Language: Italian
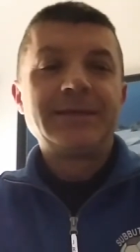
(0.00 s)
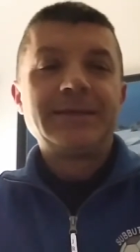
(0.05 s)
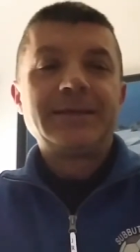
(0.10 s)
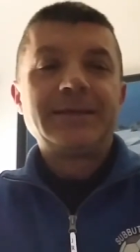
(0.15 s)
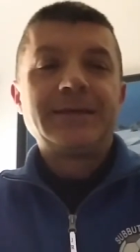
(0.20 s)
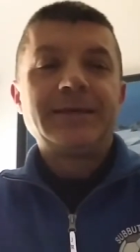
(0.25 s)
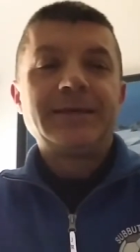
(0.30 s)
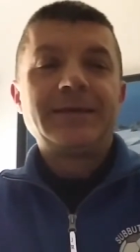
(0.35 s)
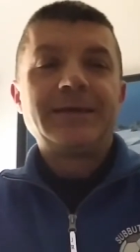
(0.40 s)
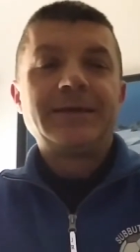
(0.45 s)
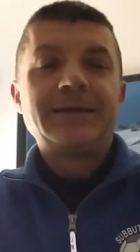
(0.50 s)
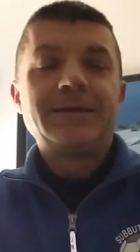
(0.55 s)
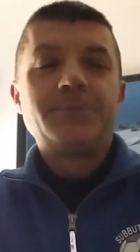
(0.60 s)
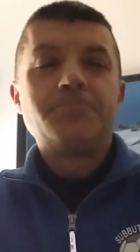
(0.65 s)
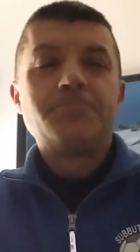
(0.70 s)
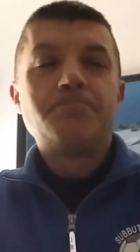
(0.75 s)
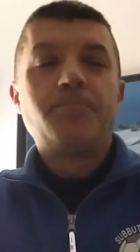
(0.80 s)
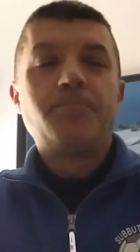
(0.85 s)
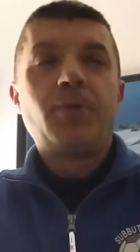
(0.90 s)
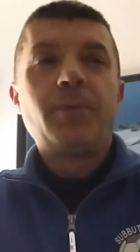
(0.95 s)
e
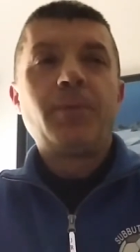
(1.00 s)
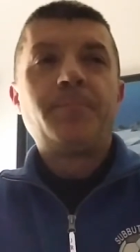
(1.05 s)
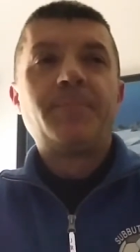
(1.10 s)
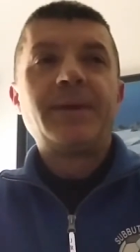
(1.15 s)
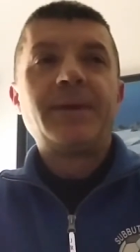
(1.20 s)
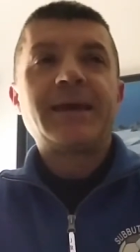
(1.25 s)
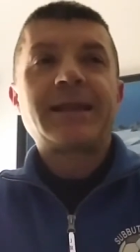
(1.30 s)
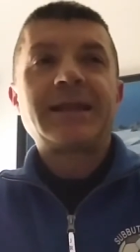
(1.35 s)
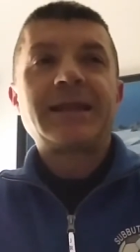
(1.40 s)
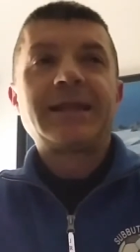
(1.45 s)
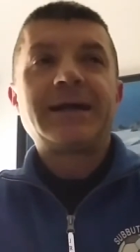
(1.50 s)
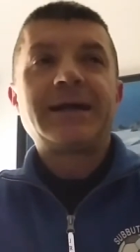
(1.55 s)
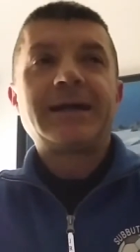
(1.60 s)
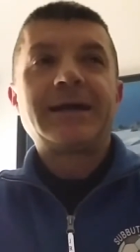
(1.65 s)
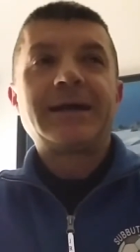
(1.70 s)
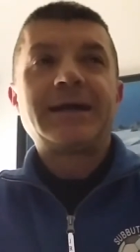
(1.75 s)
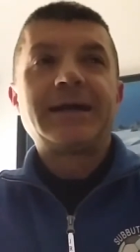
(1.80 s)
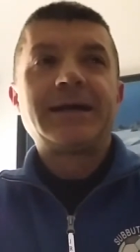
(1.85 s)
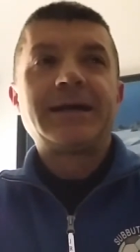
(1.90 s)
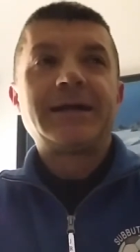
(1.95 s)
un po' per
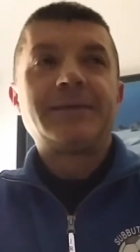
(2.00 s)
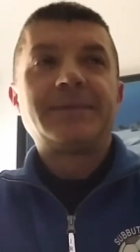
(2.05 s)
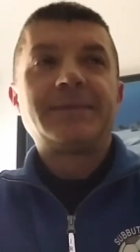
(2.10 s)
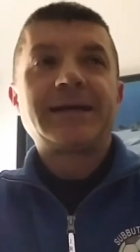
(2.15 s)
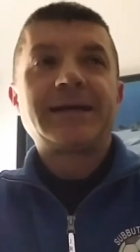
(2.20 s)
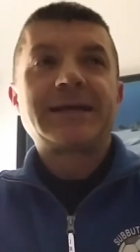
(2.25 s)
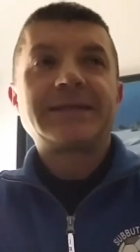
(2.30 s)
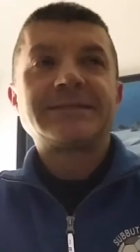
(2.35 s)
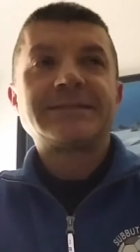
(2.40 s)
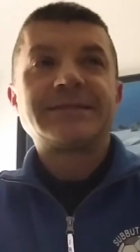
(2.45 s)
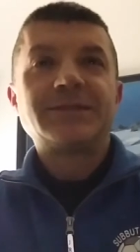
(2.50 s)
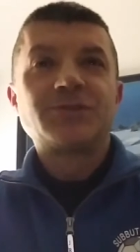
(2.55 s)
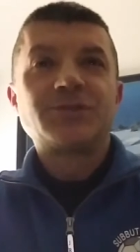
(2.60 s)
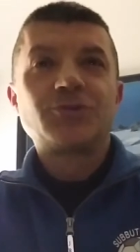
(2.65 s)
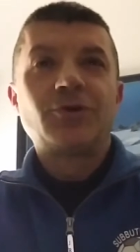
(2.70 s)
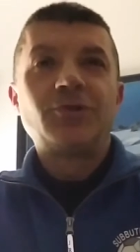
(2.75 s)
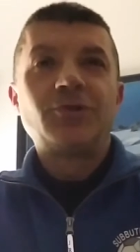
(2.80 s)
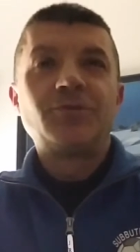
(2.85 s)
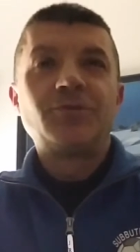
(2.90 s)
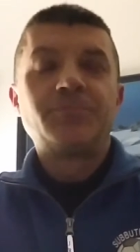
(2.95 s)
la mancanza di
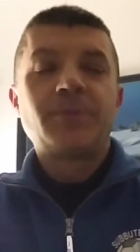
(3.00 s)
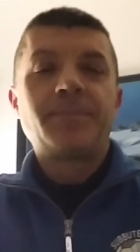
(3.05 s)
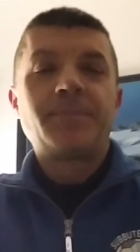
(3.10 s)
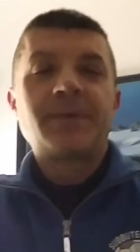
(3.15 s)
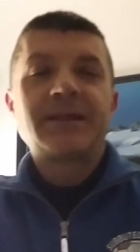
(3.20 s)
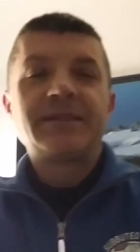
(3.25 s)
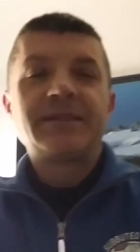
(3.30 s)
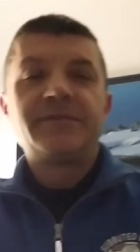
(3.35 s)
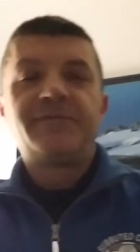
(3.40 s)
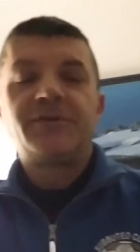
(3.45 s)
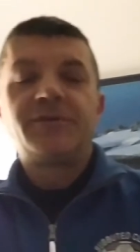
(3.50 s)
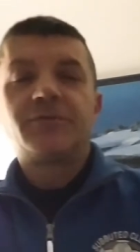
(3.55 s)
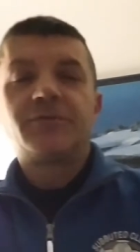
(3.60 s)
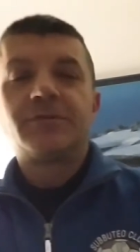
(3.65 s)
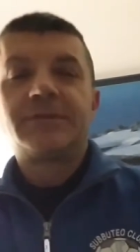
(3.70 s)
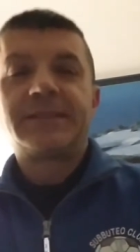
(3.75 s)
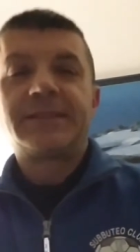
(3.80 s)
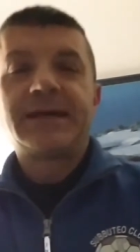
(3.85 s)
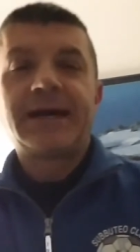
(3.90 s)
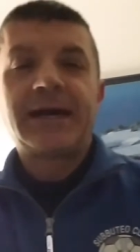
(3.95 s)
soldi, un po' per la
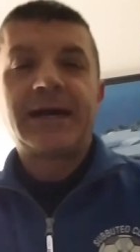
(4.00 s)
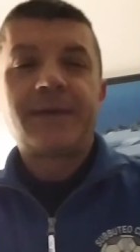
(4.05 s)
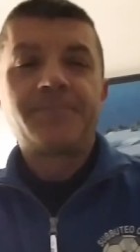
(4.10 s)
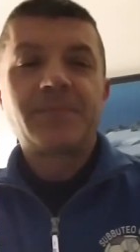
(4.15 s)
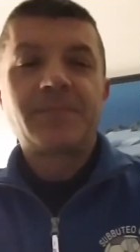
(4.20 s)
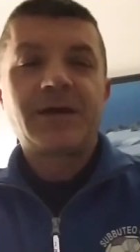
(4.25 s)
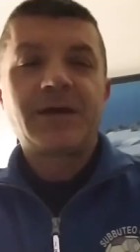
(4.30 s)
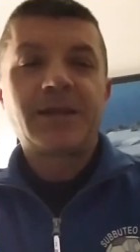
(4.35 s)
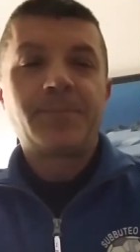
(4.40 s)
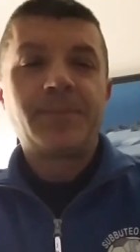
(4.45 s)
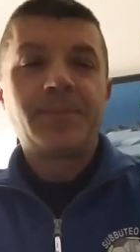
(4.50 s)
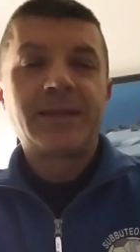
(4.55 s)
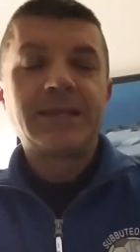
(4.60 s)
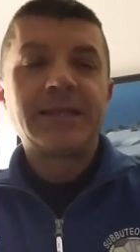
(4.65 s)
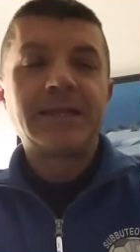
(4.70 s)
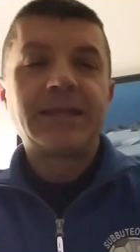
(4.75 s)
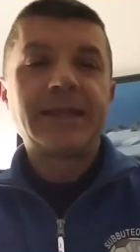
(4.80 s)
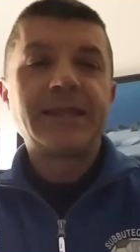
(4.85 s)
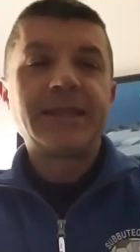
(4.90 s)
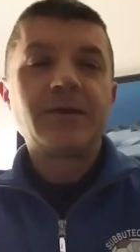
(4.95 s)
difficoltà a
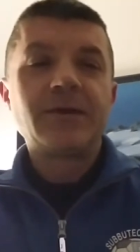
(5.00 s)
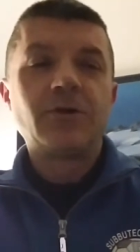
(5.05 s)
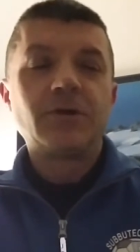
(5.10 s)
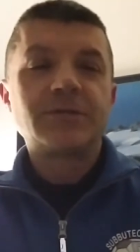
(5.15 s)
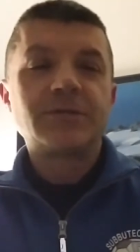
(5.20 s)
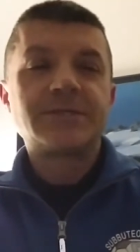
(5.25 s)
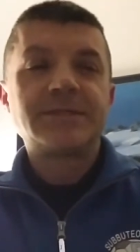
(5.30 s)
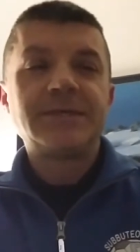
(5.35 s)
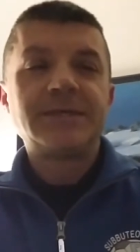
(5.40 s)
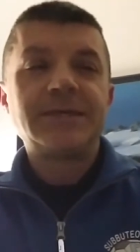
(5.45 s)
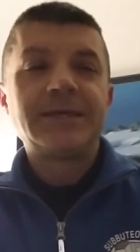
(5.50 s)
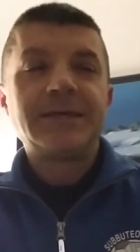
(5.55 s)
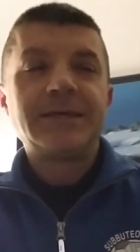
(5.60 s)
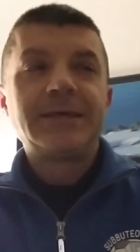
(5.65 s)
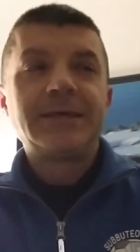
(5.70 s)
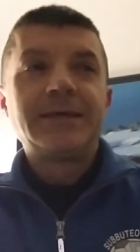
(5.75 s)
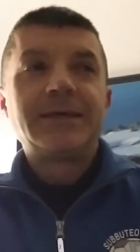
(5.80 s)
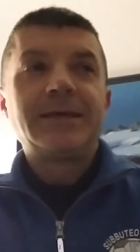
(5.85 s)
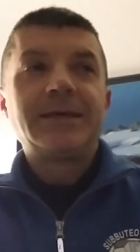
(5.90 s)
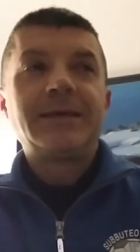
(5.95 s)
reperirle nei negozi,
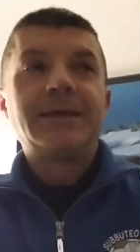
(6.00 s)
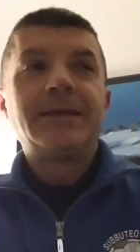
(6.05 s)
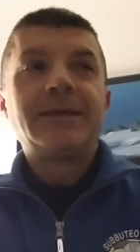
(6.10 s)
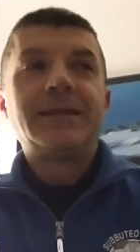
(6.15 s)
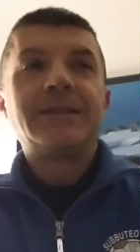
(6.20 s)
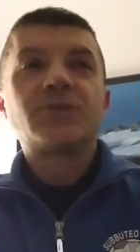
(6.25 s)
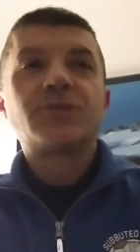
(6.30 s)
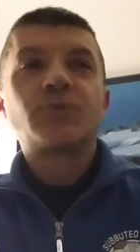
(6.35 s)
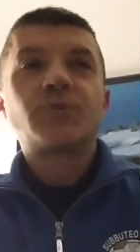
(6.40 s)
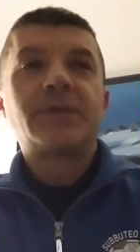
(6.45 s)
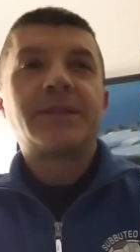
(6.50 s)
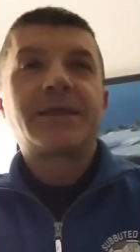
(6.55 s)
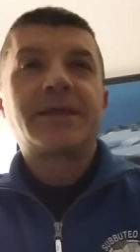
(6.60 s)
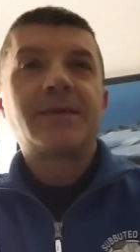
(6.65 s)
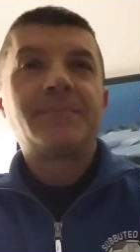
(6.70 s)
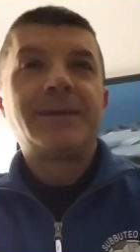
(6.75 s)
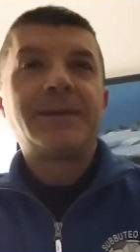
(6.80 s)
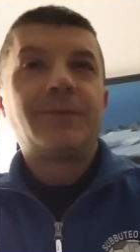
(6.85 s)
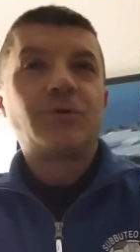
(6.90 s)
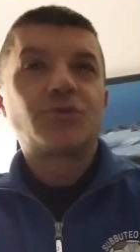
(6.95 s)
eh, le squadre che
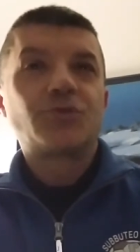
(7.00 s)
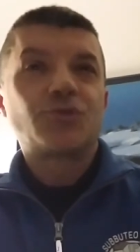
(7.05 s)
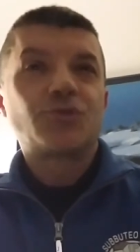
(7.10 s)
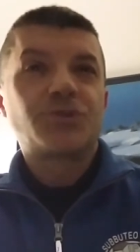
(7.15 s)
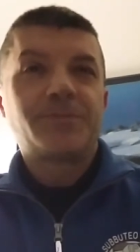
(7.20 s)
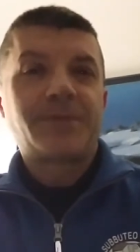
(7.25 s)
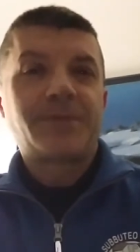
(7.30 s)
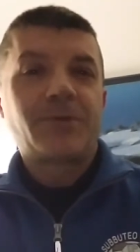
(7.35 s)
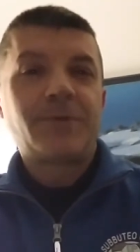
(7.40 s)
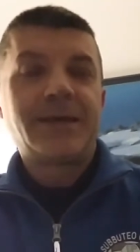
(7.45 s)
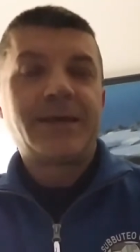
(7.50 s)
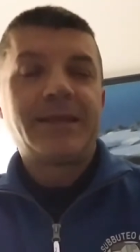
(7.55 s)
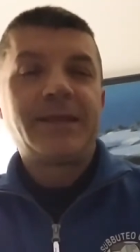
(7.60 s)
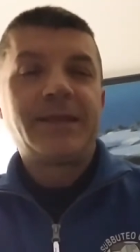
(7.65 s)
abbiamo sono sempre quelle.